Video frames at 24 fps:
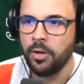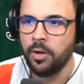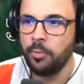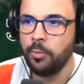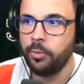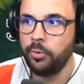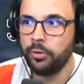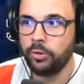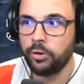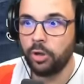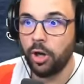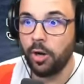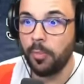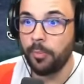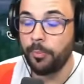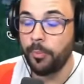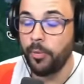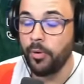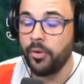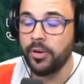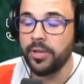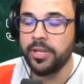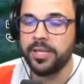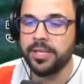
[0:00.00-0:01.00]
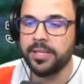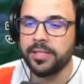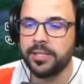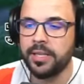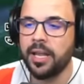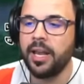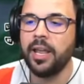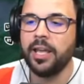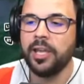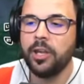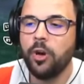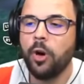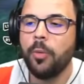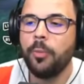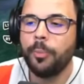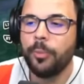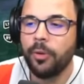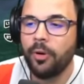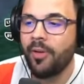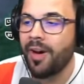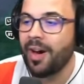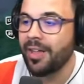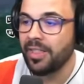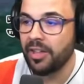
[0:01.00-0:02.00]
Purtroppo X... Allora, io ho
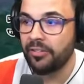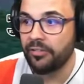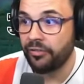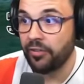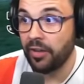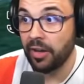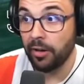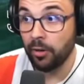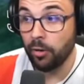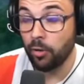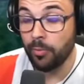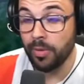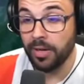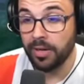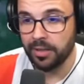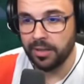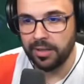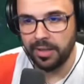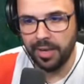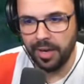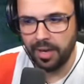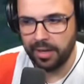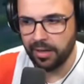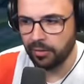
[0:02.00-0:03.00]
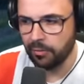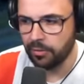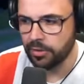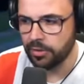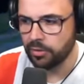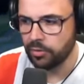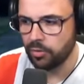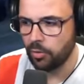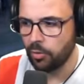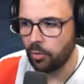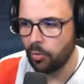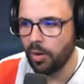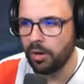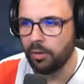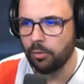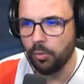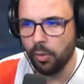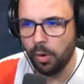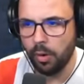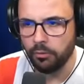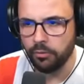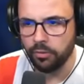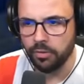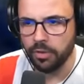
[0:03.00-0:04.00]
provato a farlo marchiare questo qua
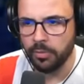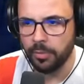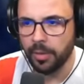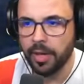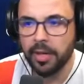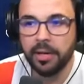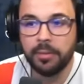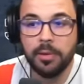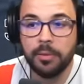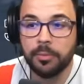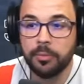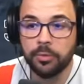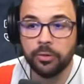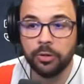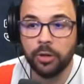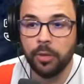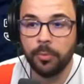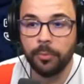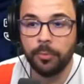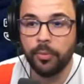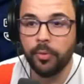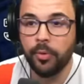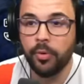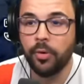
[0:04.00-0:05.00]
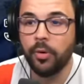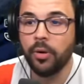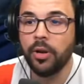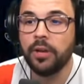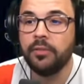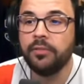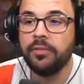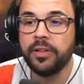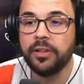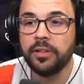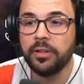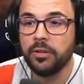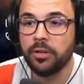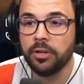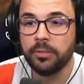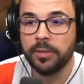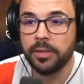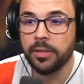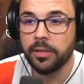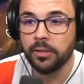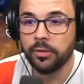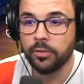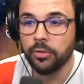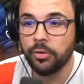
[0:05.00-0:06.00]
nuovo di pane, ma purtroppo il venditore mi ha
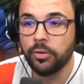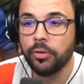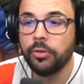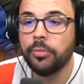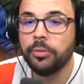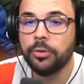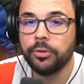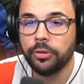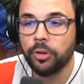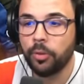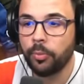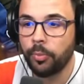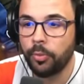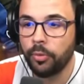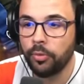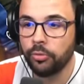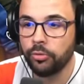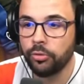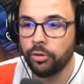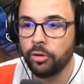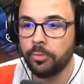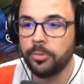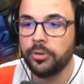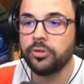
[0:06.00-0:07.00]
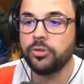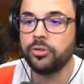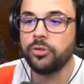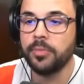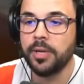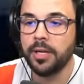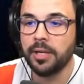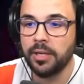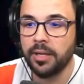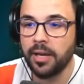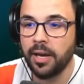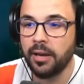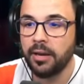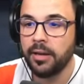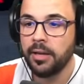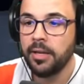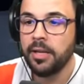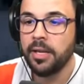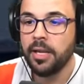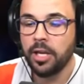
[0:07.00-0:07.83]
detto io purtroppo non te lo posso marchiare.